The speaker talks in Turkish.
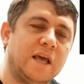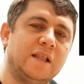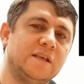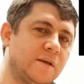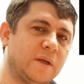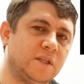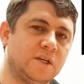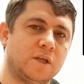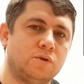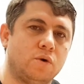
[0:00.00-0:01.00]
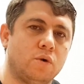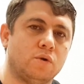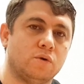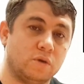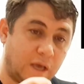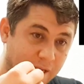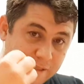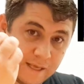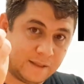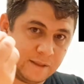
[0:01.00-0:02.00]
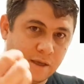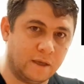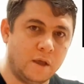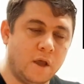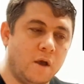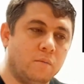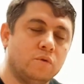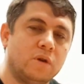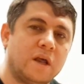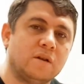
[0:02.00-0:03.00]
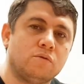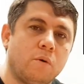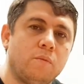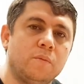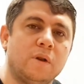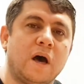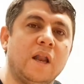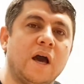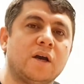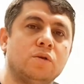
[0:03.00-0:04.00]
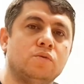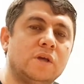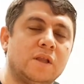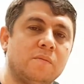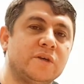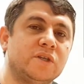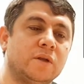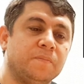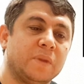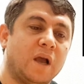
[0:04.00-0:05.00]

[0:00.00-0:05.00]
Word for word: geldiği zaman diktatör oldu yani dendi bunların toplumun ahlakını düzeltmek için